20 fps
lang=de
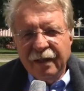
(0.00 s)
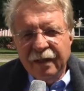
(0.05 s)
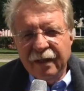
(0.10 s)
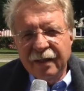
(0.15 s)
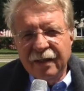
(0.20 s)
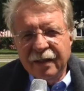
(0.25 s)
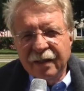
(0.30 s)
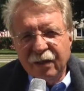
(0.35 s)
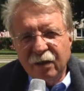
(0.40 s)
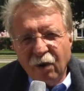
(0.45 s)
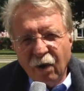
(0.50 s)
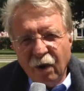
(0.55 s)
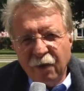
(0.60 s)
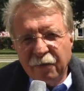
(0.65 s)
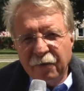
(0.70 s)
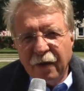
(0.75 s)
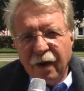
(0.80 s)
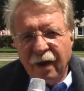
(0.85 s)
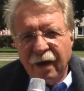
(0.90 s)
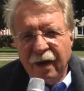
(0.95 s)
diesen
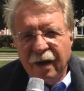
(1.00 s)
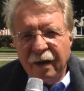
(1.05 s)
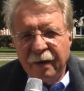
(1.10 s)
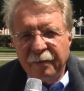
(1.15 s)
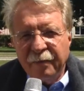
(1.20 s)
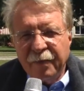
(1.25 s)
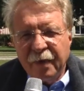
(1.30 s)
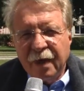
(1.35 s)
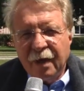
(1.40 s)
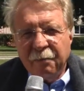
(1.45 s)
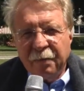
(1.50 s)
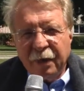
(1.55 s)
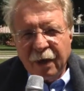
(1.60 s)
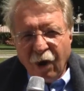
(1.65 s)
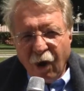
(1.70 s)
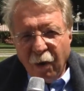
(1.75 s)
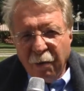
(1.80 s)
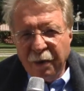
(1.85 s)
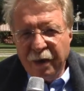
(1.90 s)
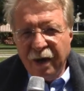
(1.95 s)
Dorfanger
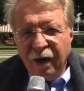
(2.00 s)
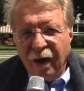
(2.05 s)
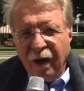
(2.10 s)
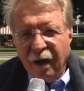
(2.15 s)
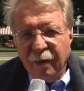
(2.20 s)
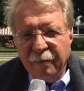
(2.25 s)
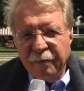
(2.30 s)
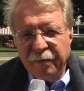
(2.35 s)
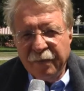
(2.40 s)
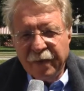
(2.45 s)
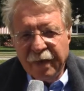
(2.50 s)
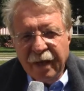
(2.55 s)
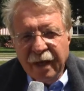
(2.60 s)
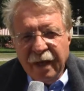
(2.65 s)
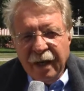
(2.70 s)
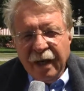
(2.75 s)
bekommen haben.